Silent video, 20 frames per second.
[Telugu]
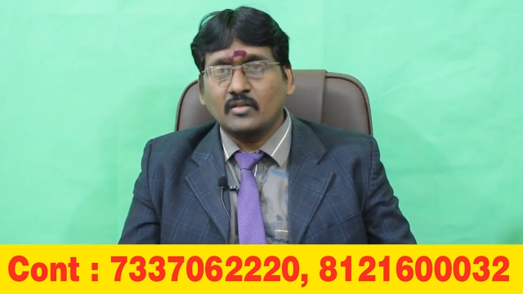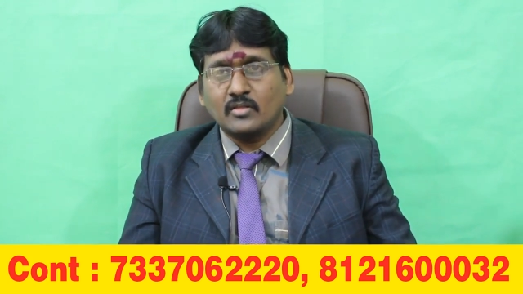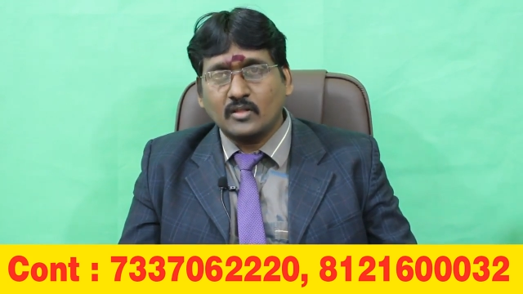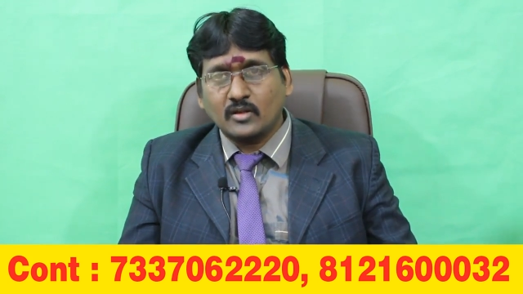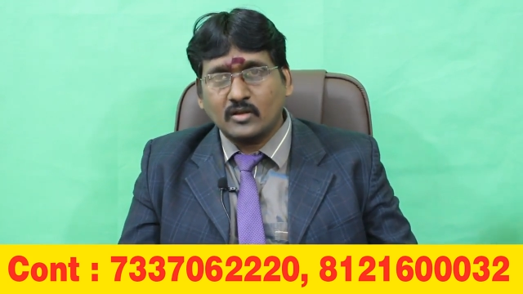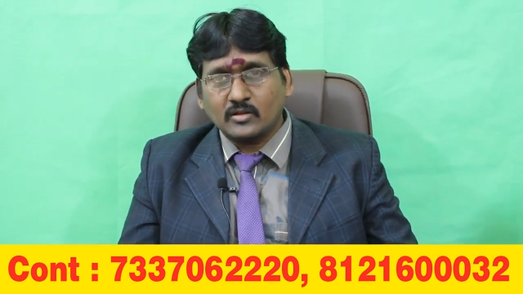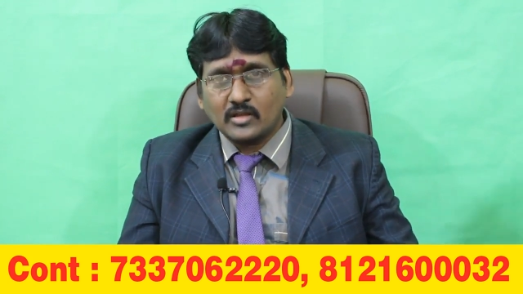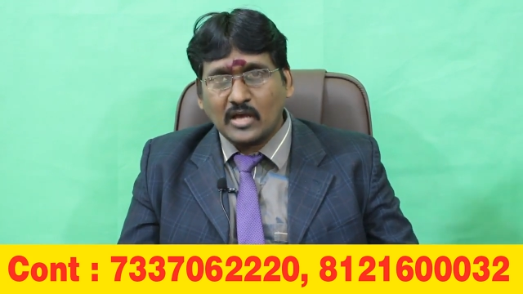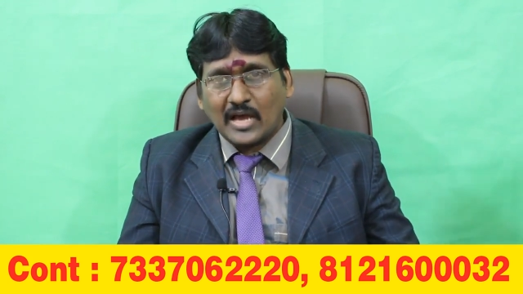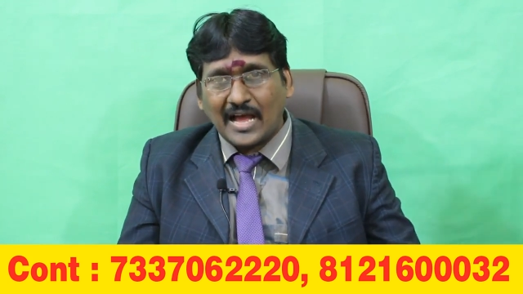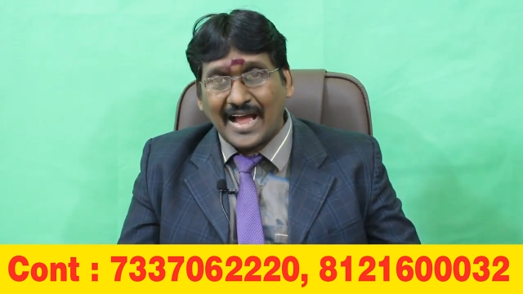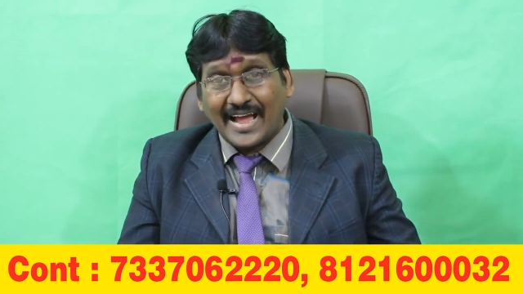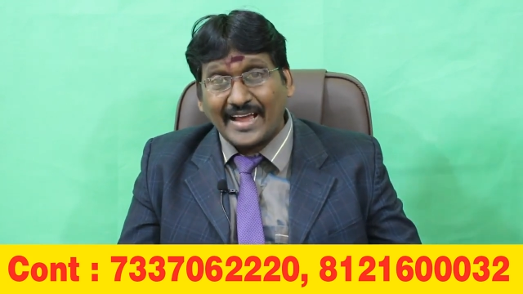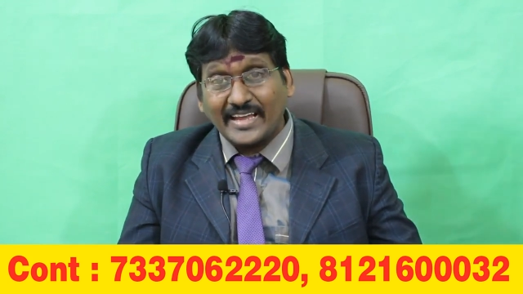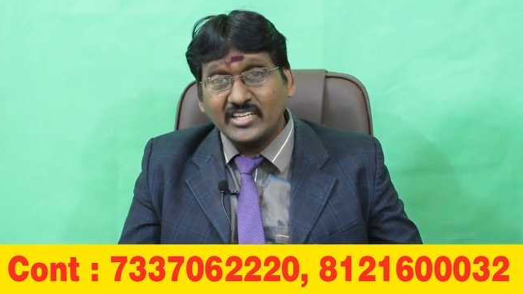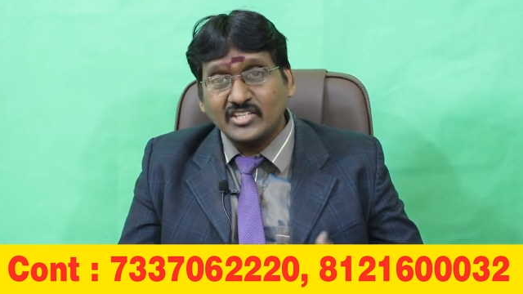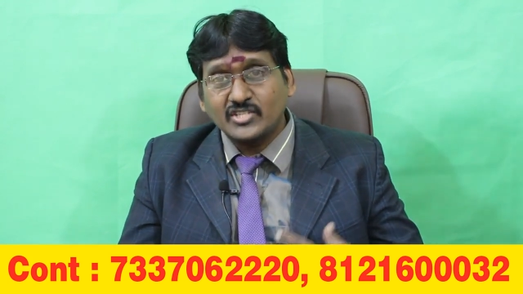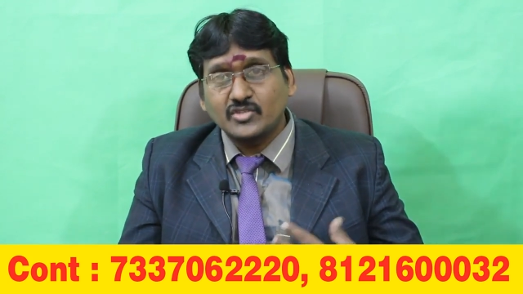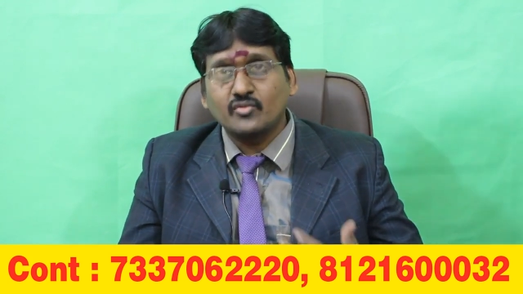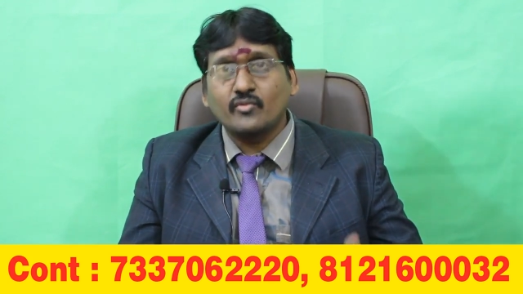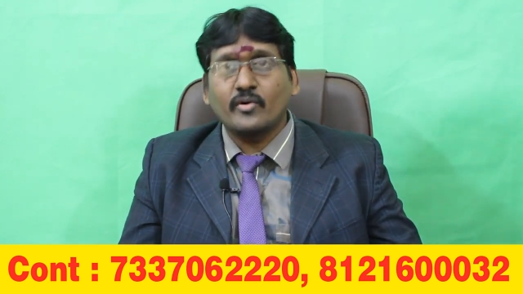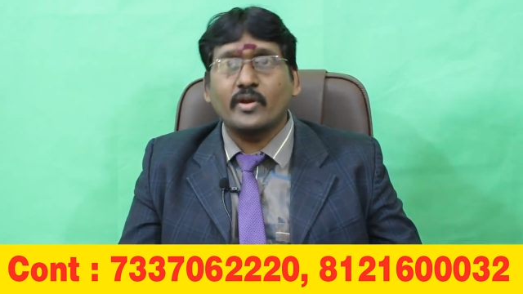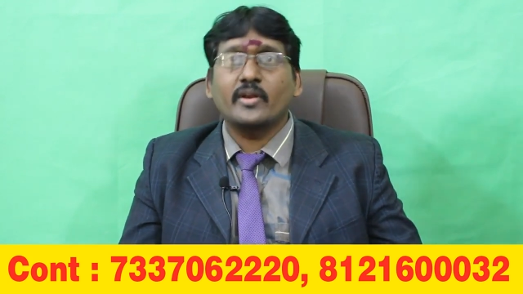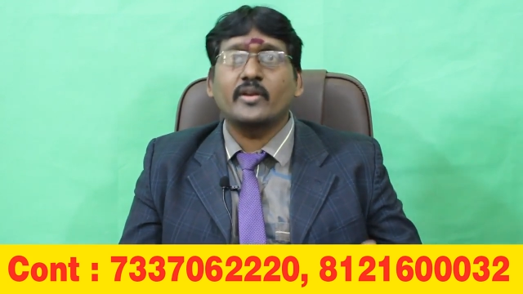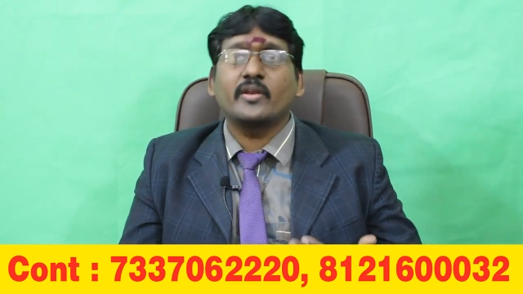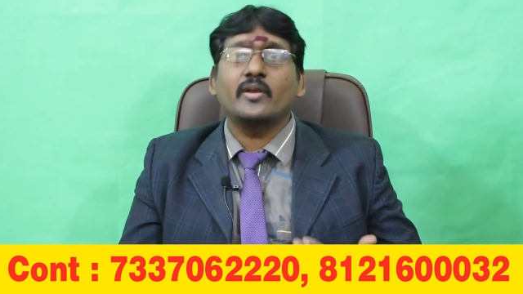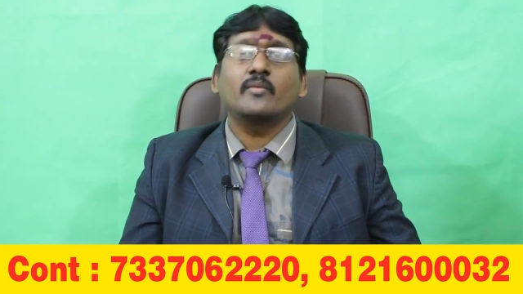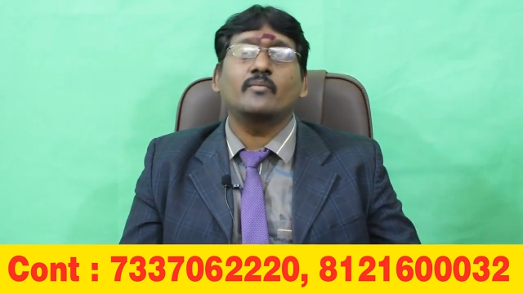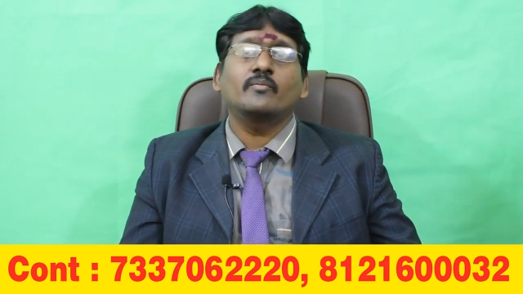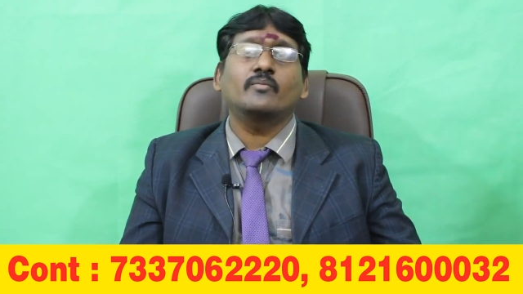తర్వాత
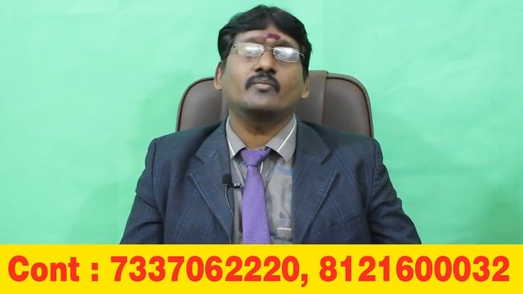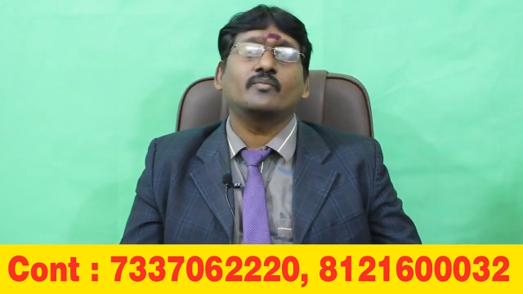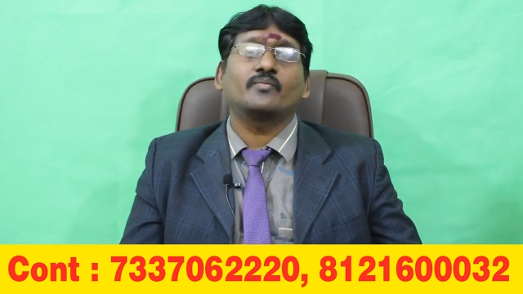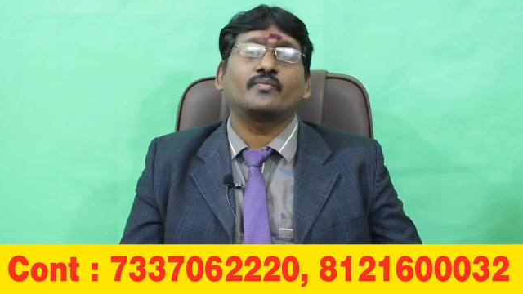ఐశ్వర్యం